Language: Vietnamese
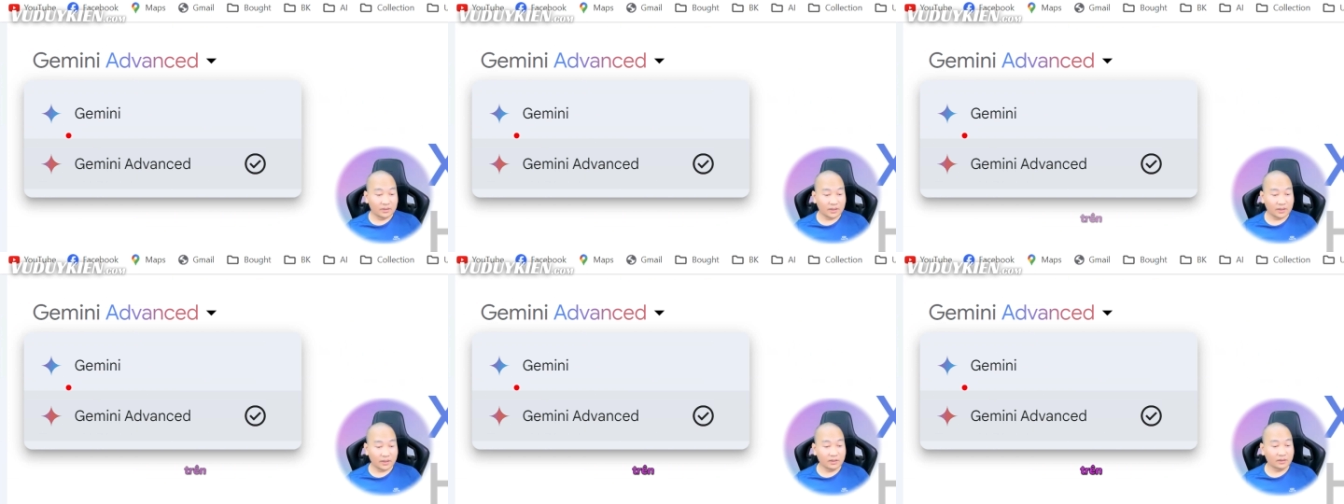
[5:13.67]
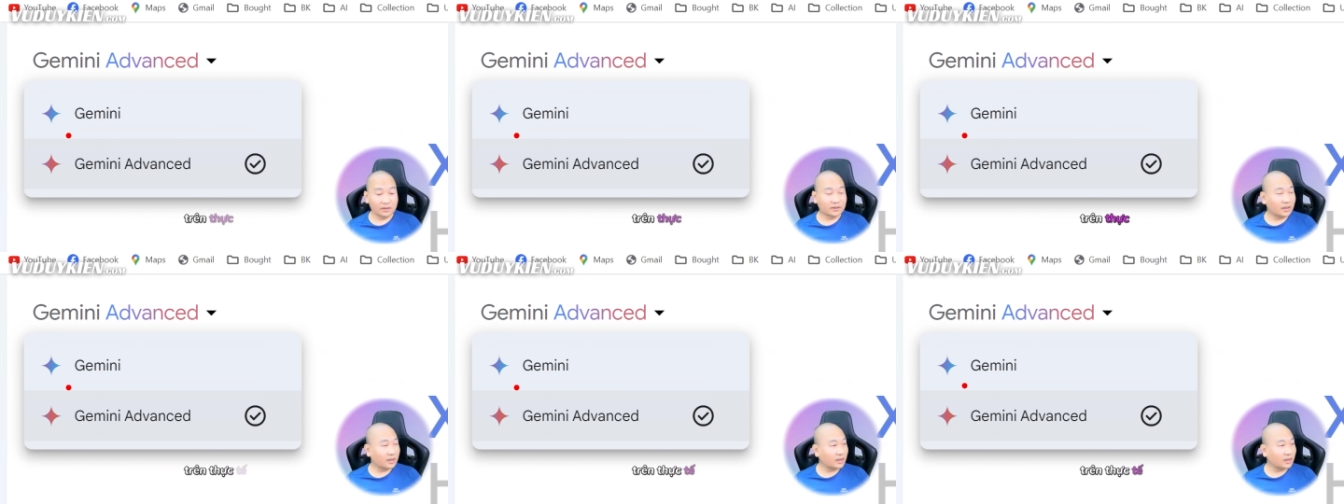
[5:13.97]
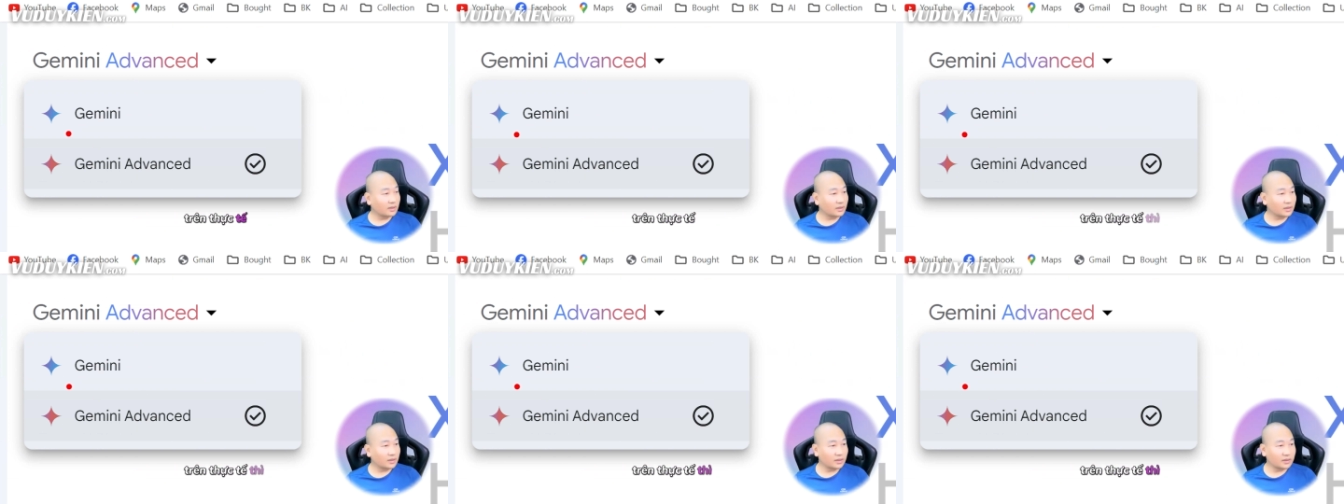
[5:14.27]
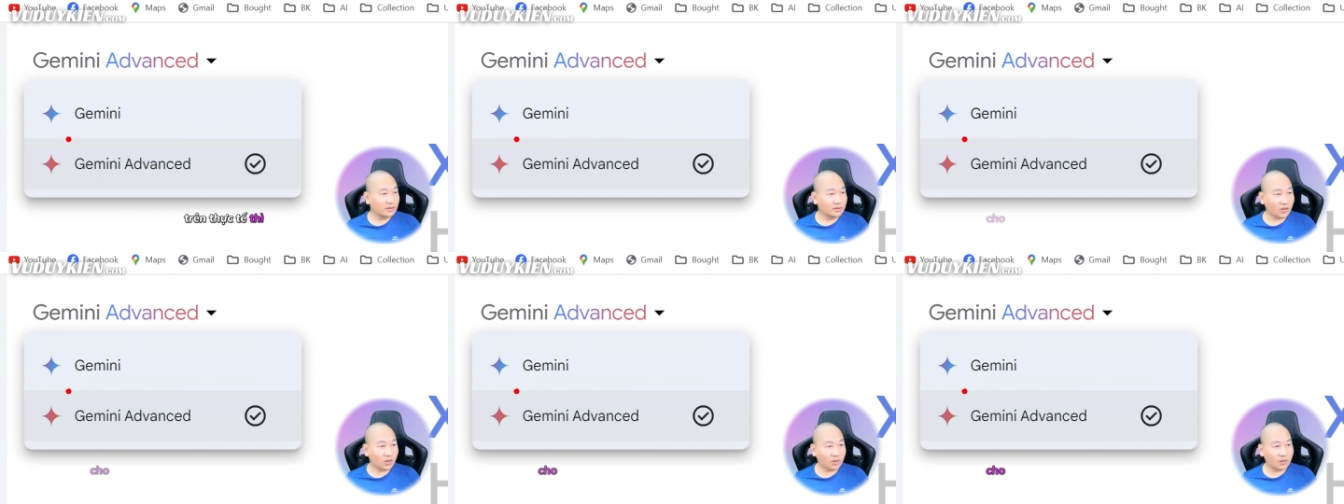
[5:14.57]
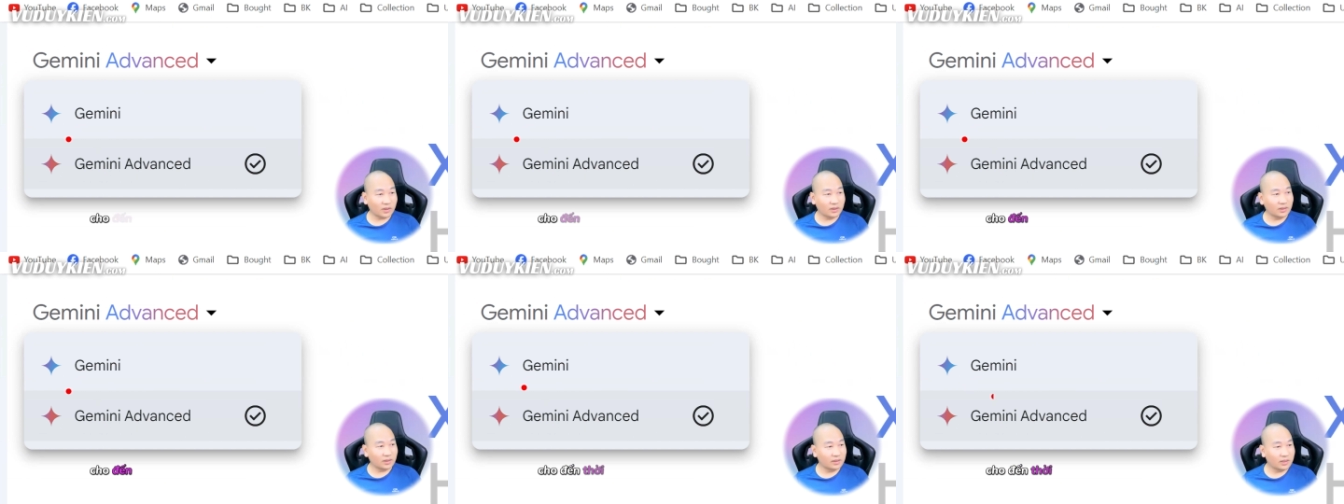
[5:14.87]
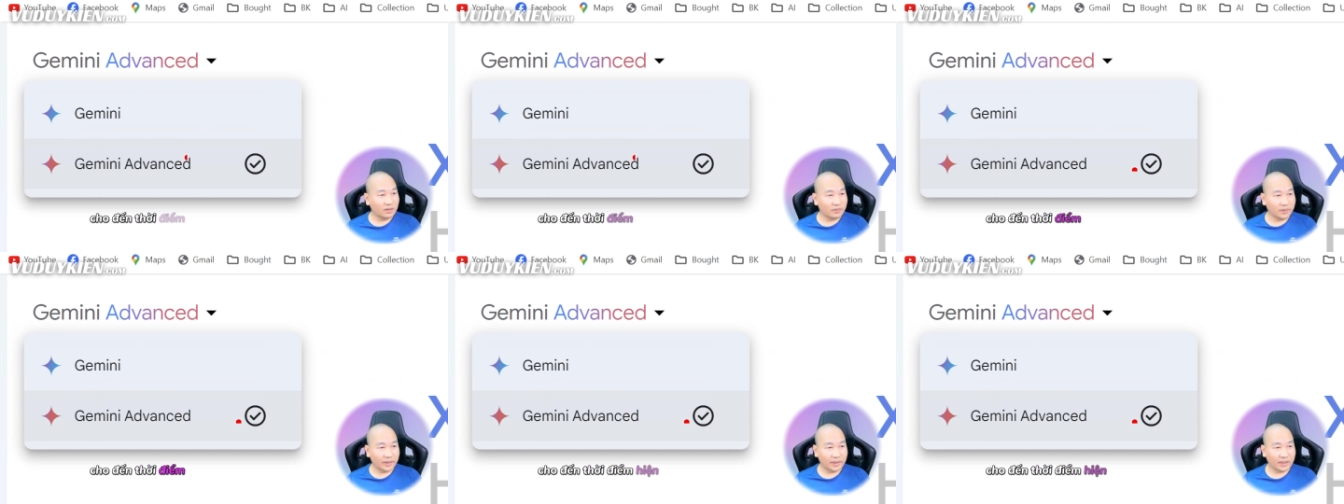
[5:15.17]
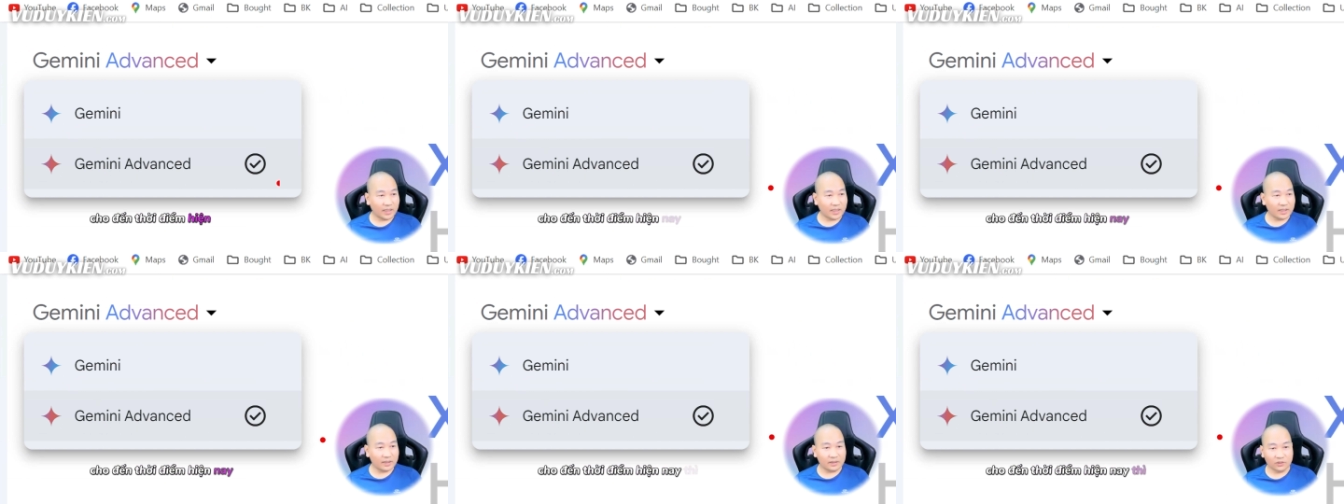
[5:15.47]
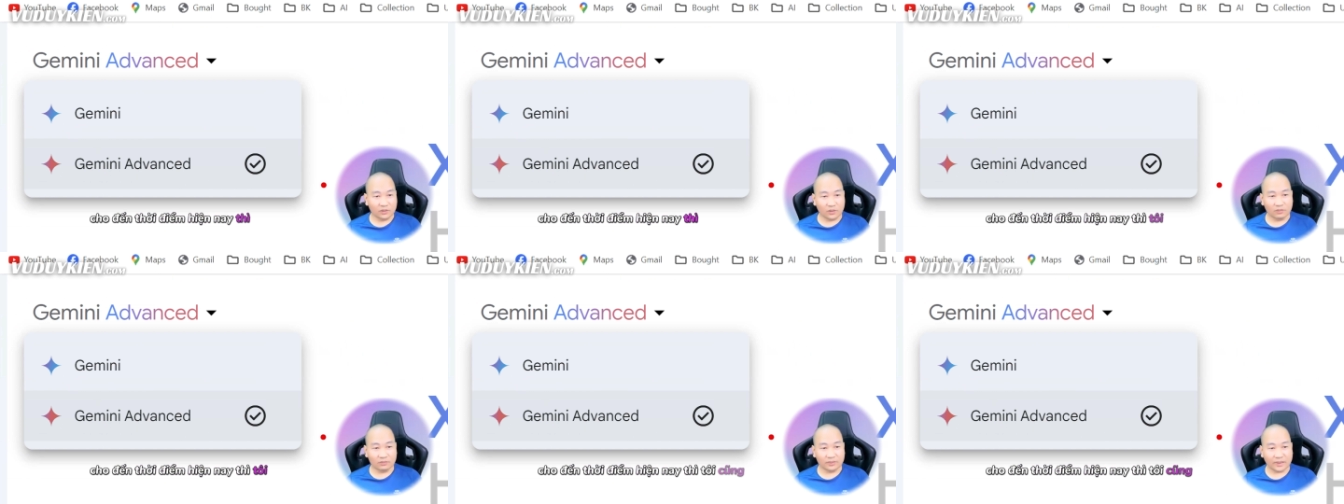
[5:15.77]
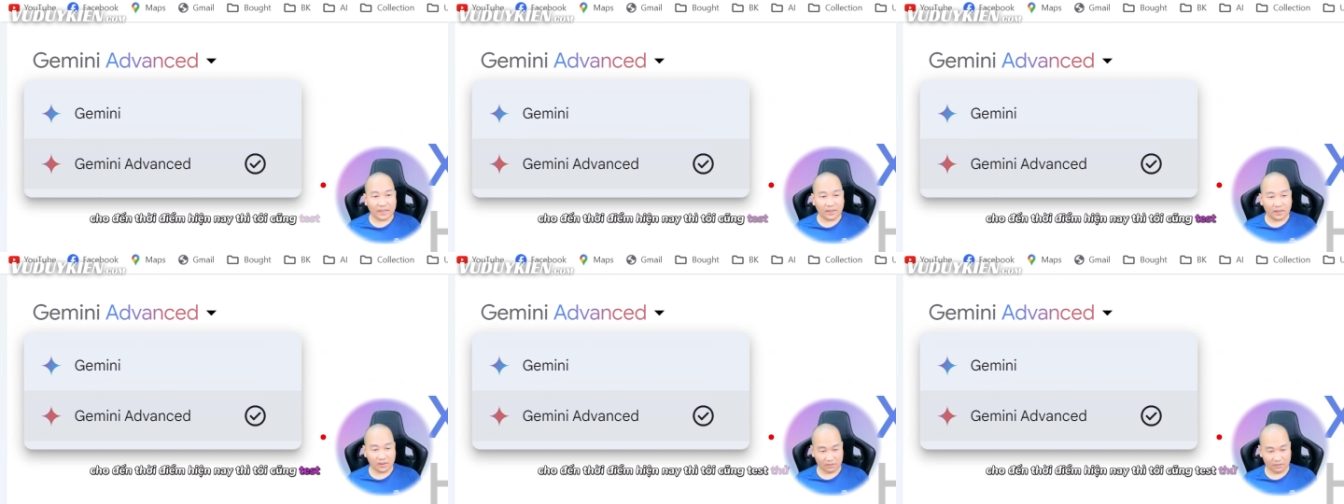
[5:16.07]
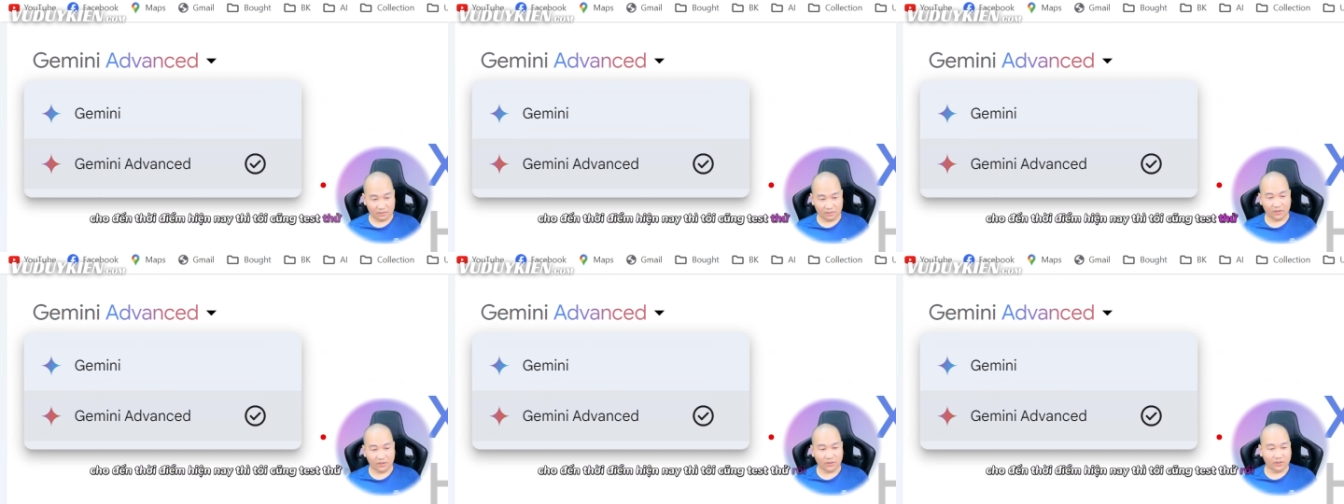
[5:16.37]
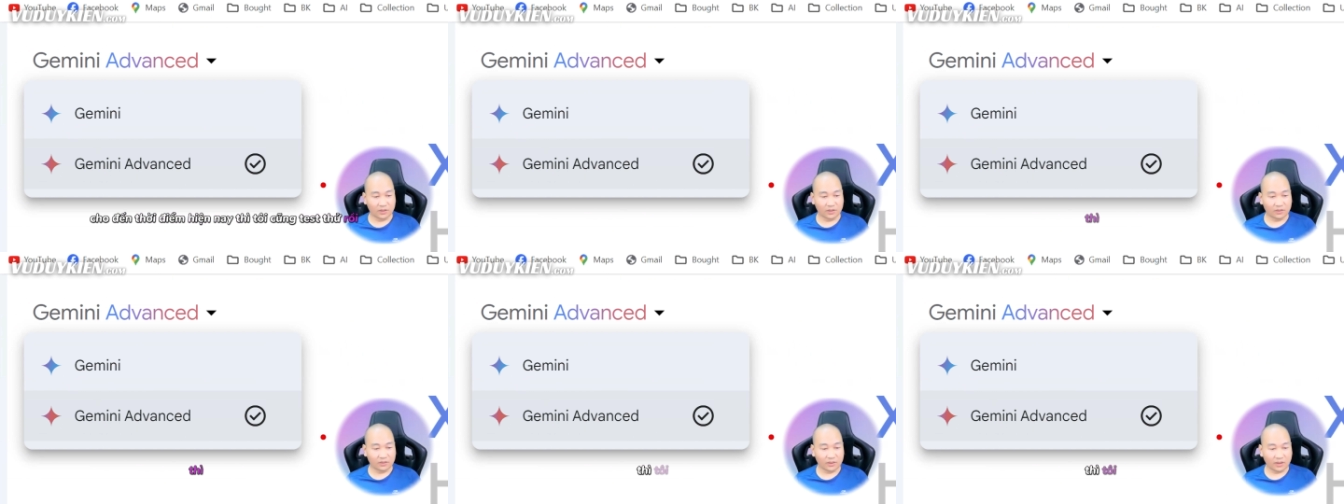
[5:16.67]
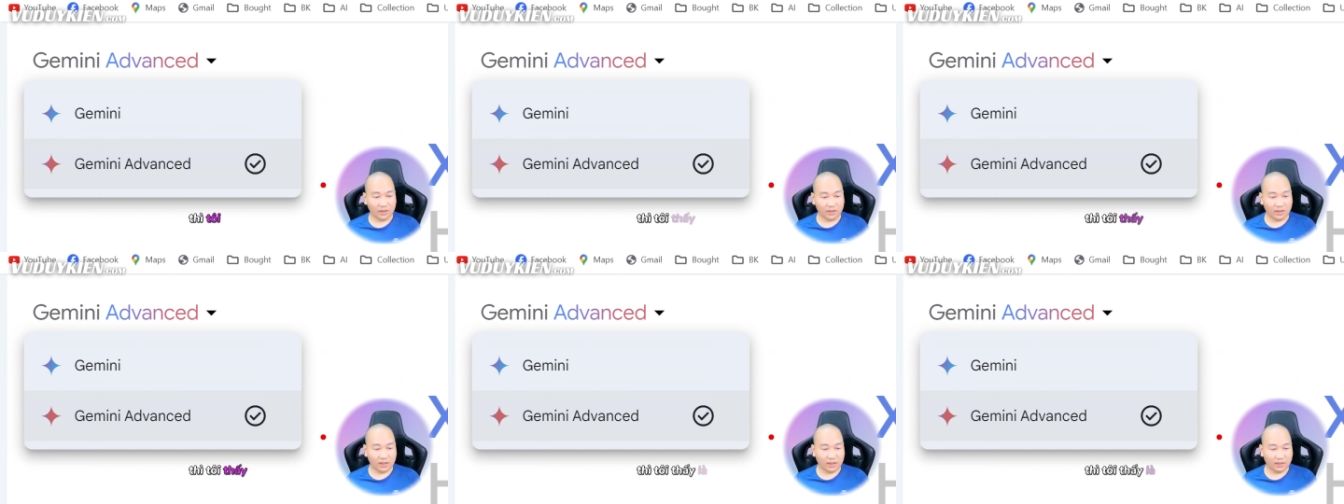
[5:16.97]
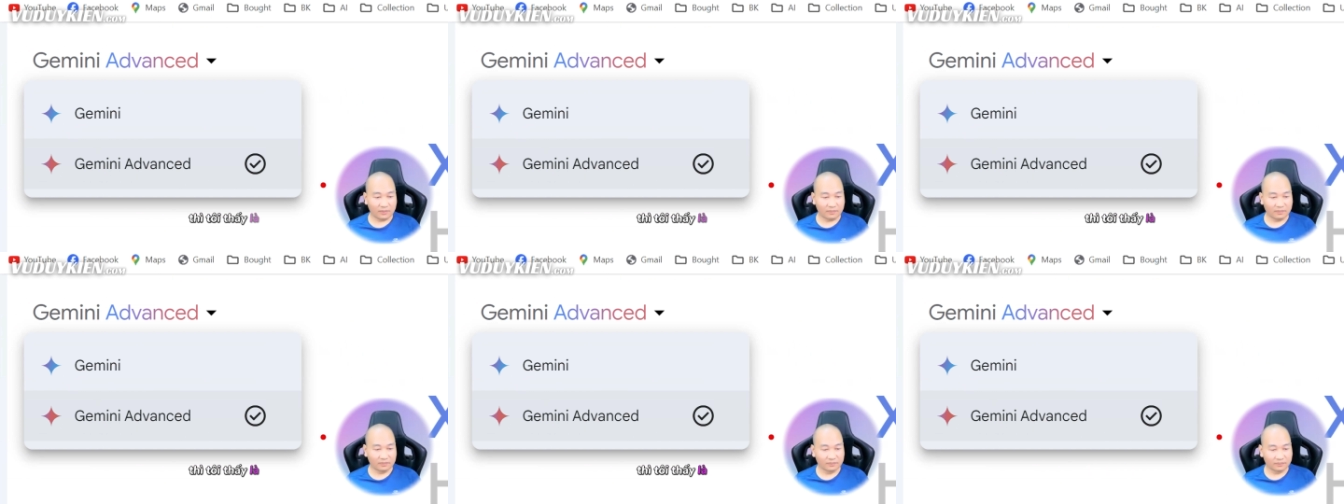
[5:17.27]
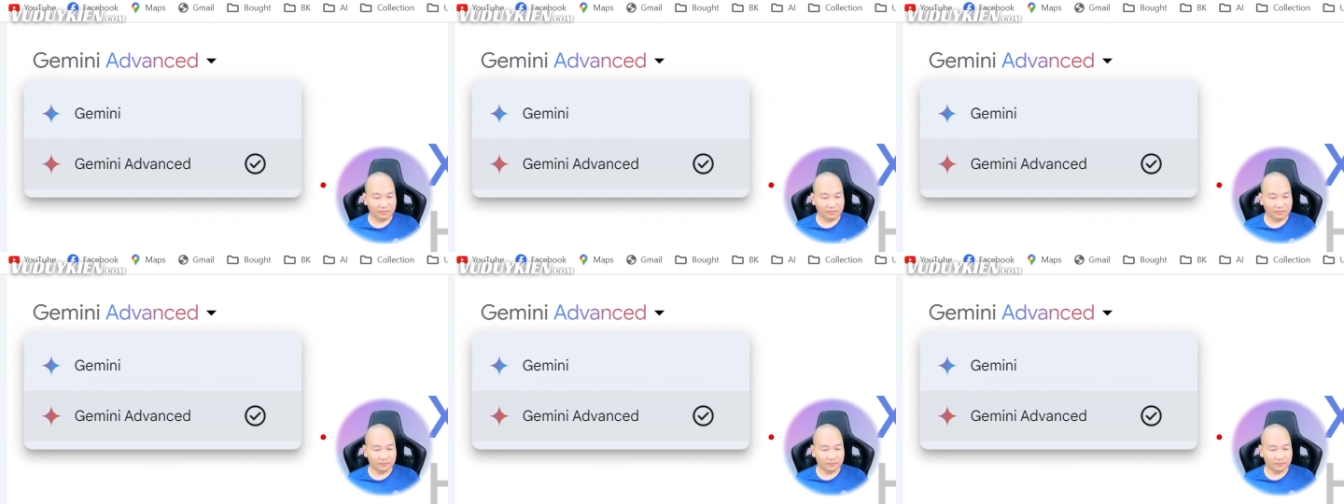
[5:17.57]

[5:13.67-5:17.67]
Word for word: Trên thực tế thì cho đến thời điểm hiện nay thì tôi cũng test thử rồi, thì tôi thấy là